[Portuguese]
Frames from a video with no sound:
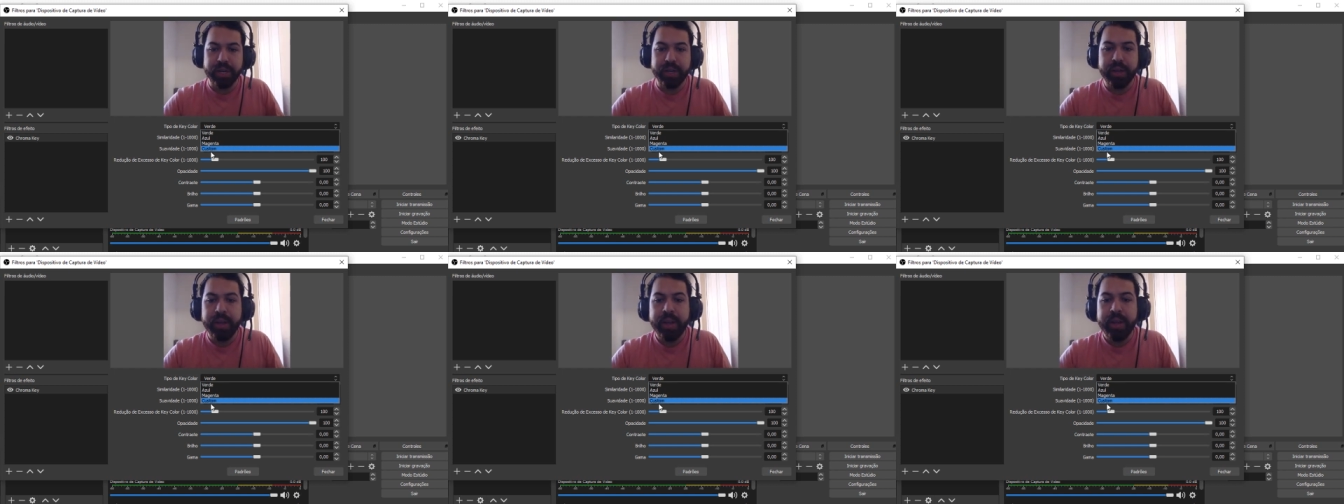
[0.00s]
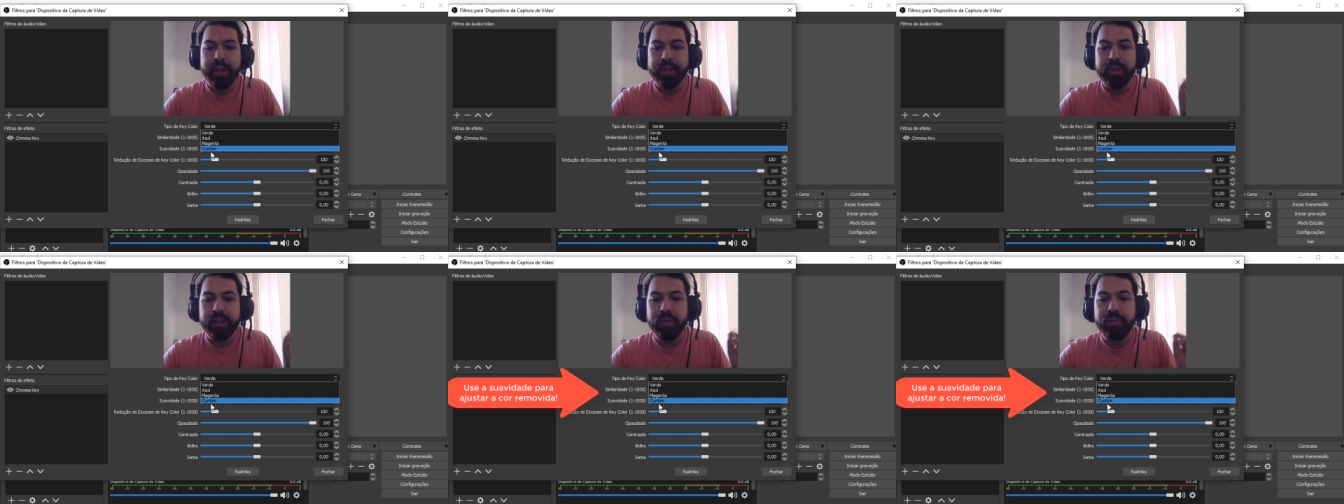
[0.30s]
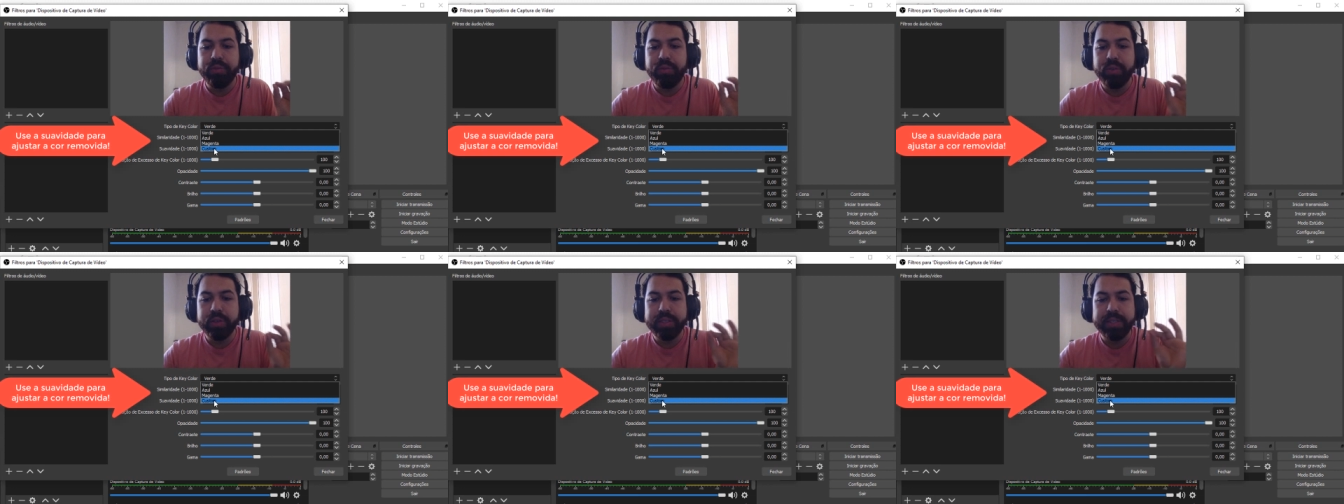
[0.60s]
então
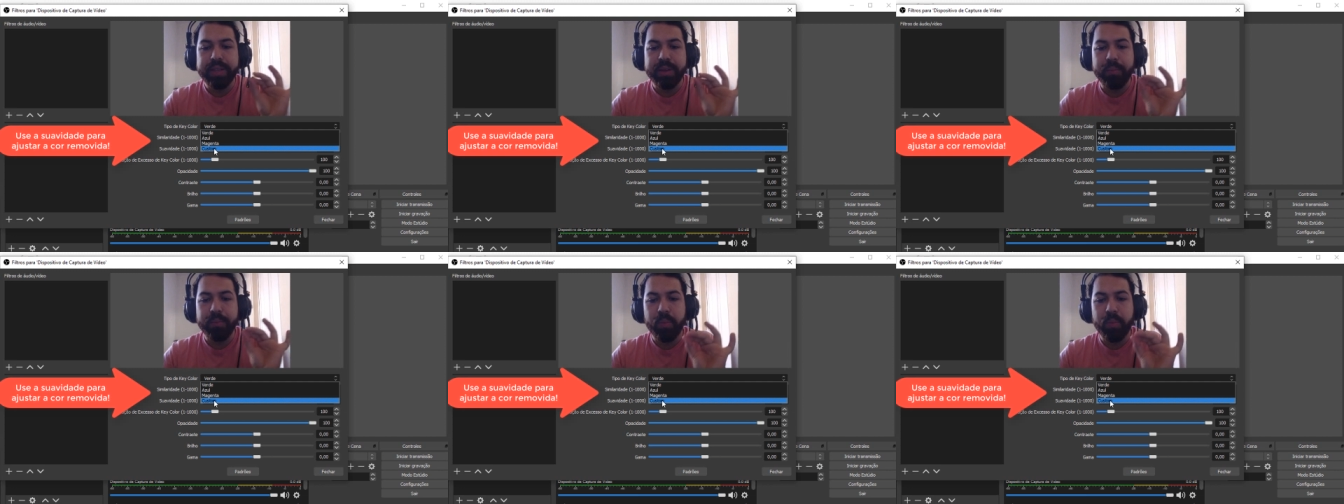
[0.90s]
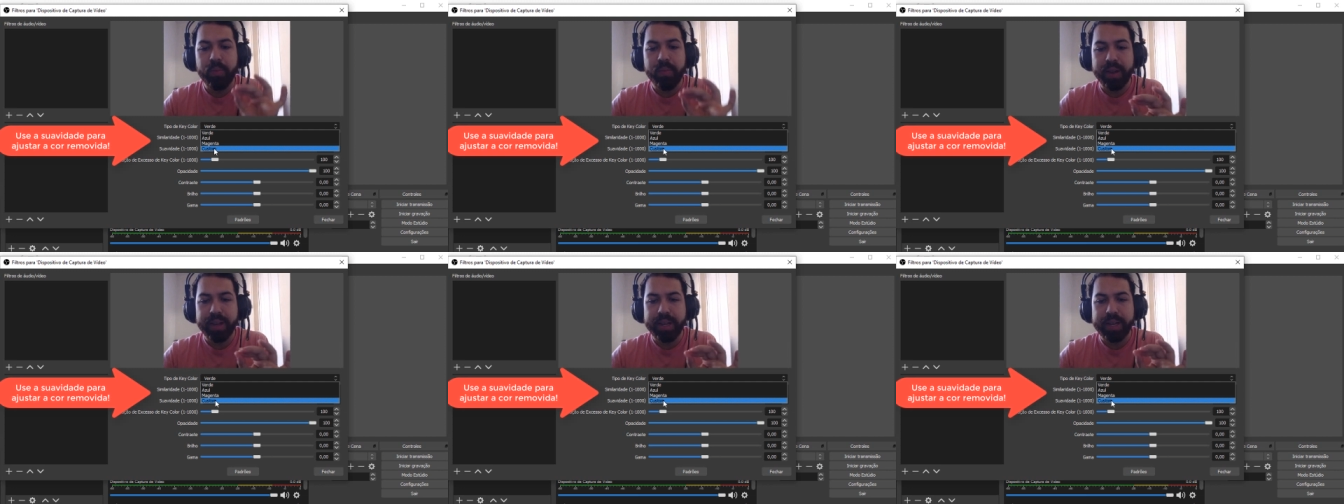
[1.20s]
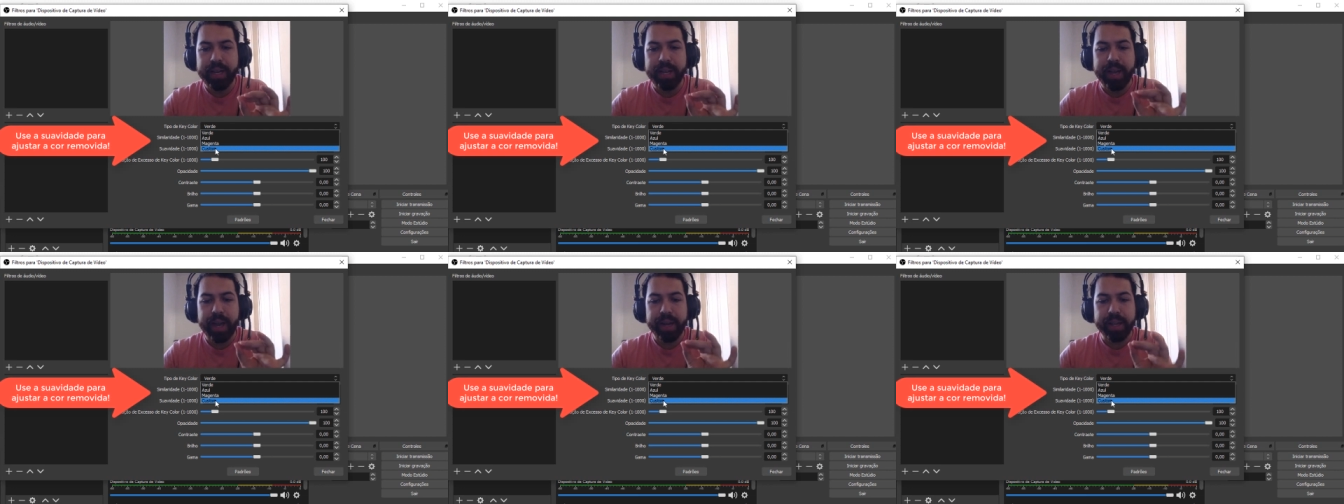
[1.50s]
você vai clicar
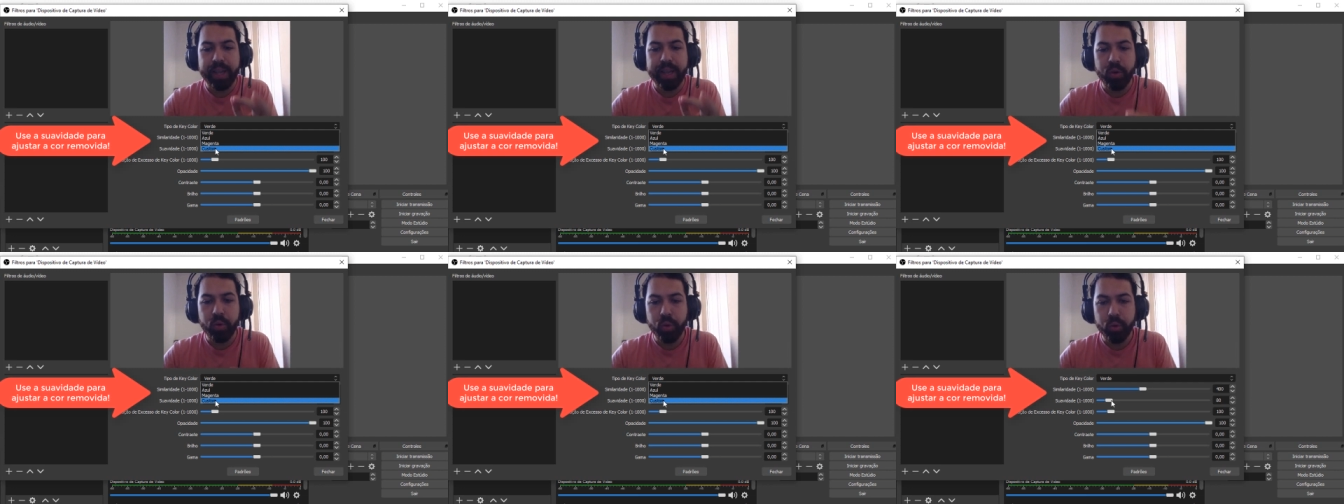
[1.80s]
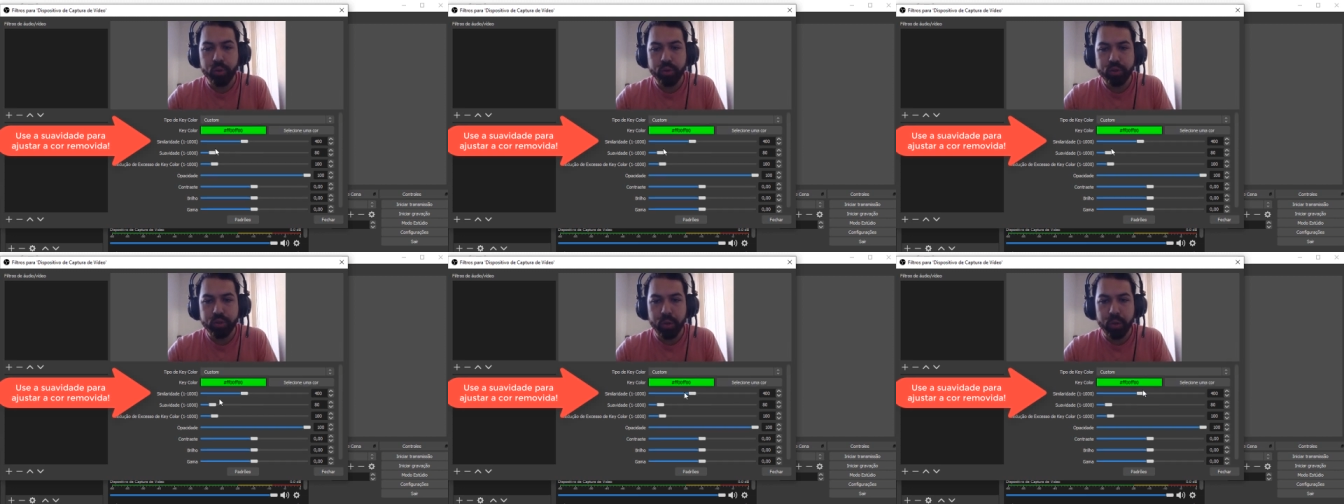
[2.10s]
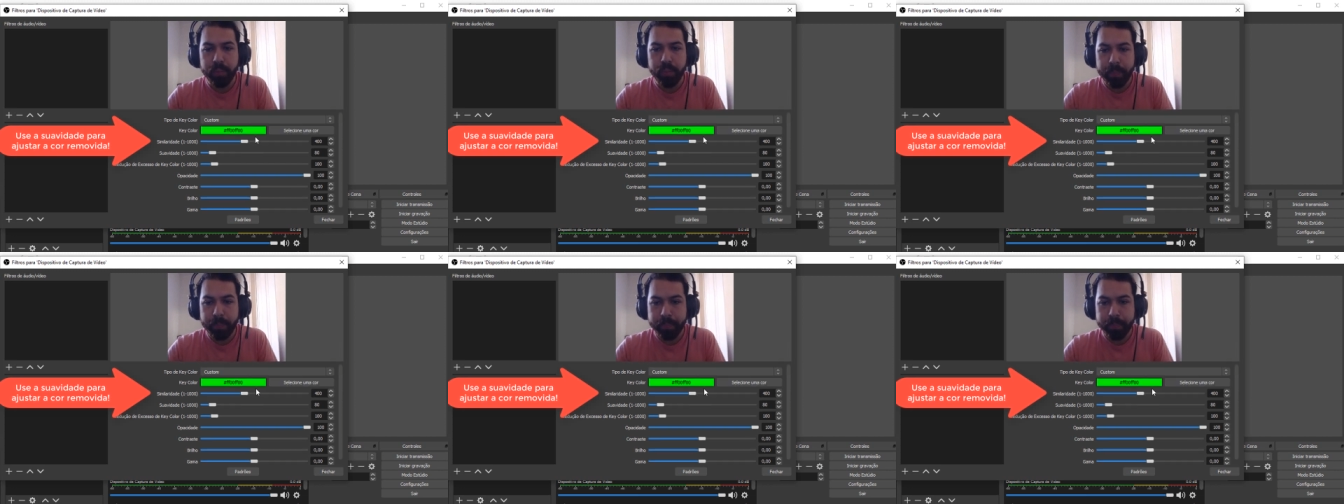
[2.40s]
aqui em Custom,
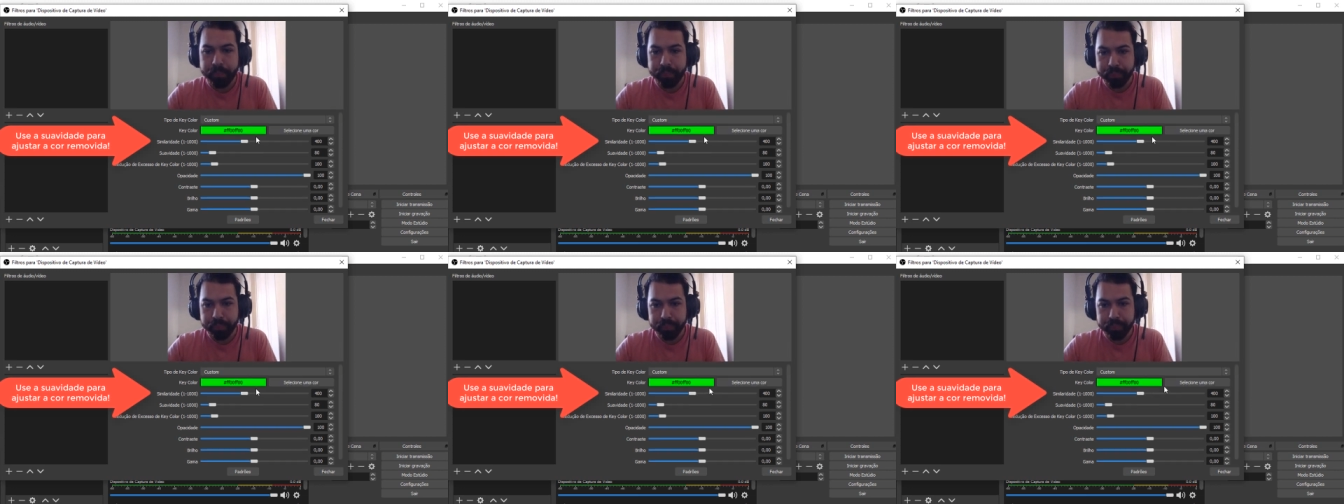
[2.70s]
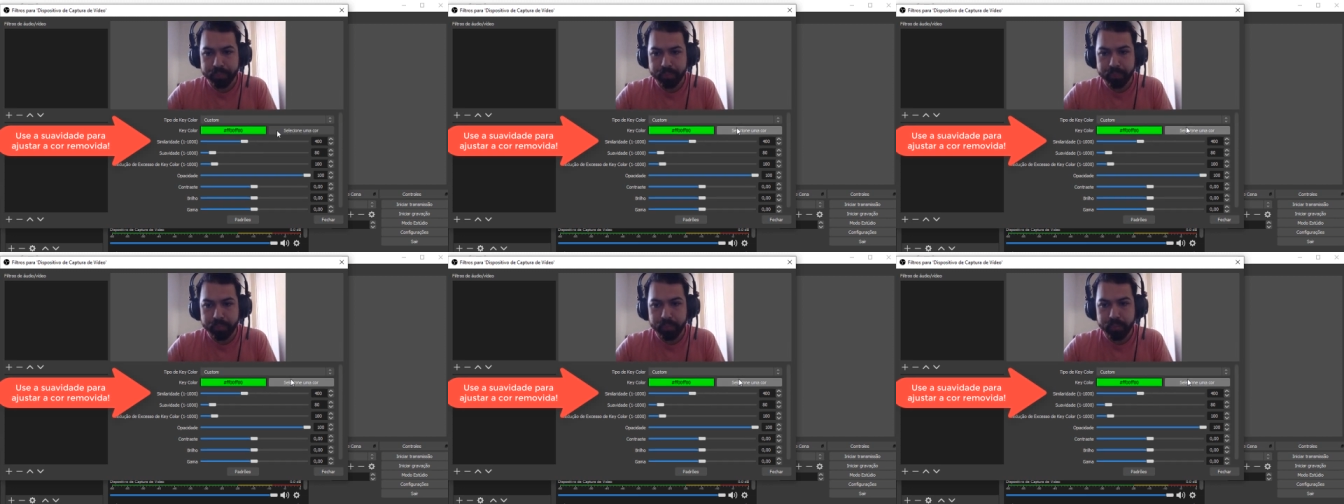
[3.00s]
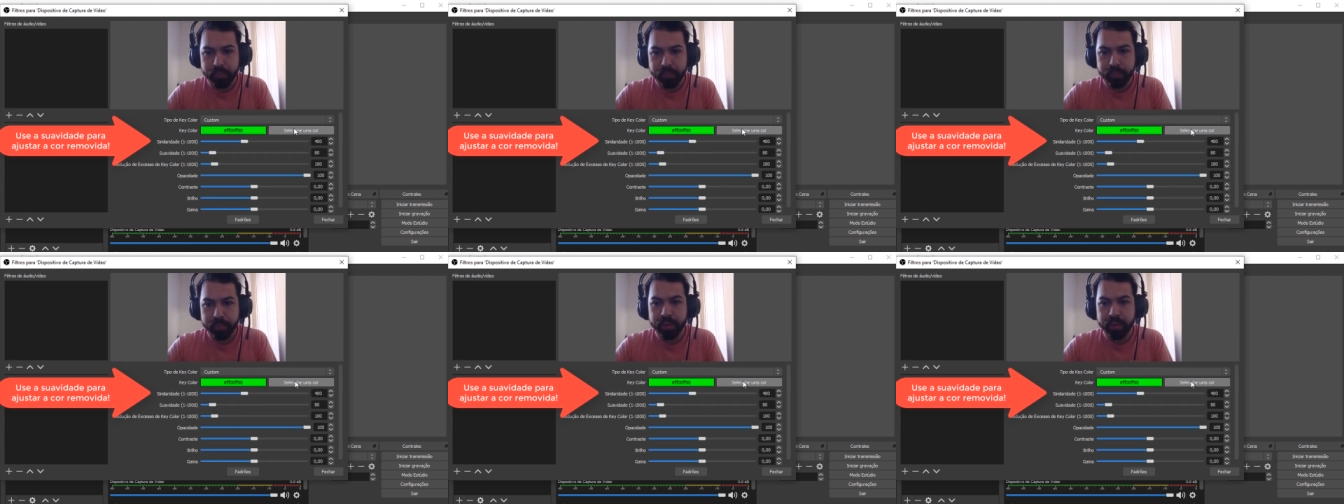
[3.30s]

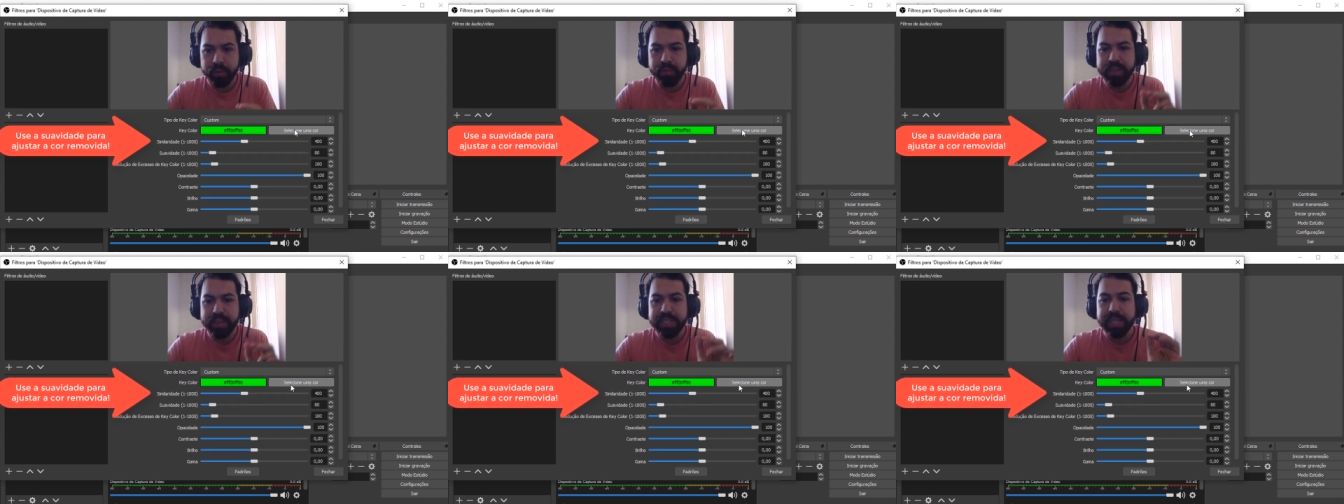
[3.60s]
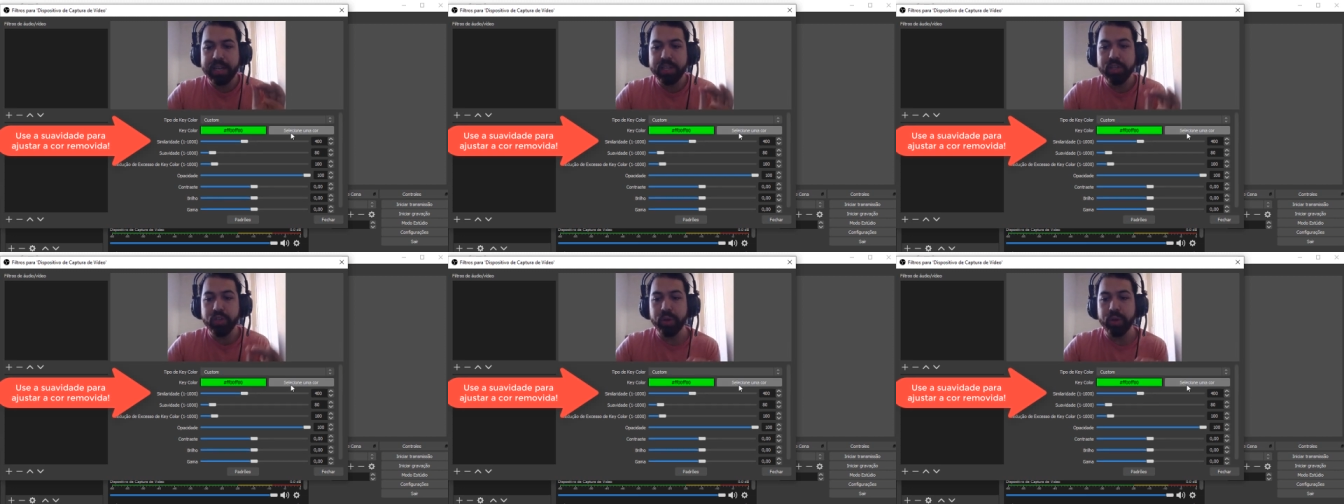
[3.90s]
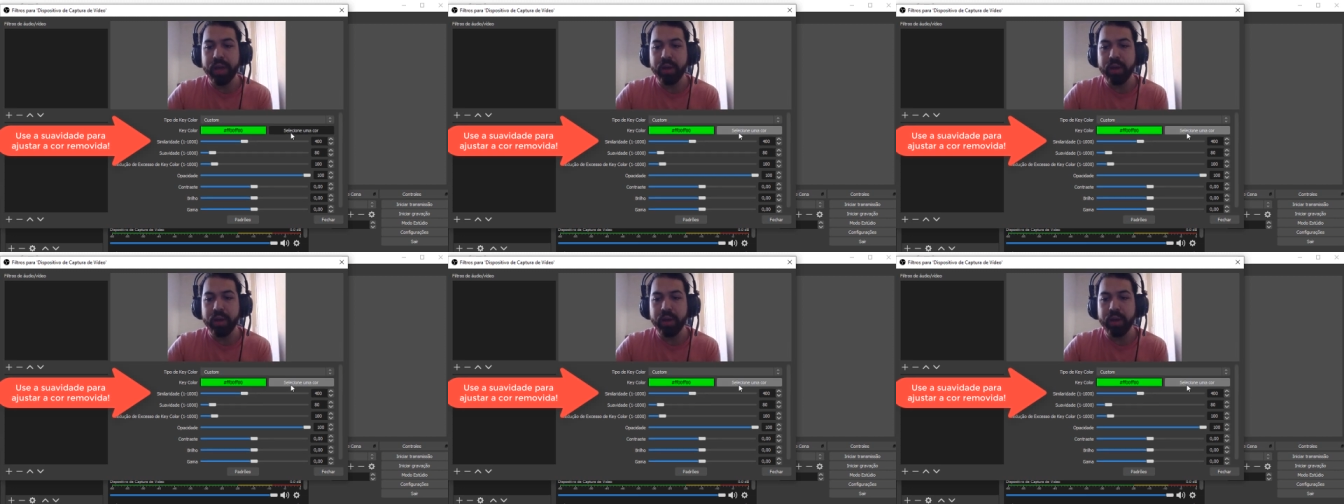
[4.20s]
vai selecionar uma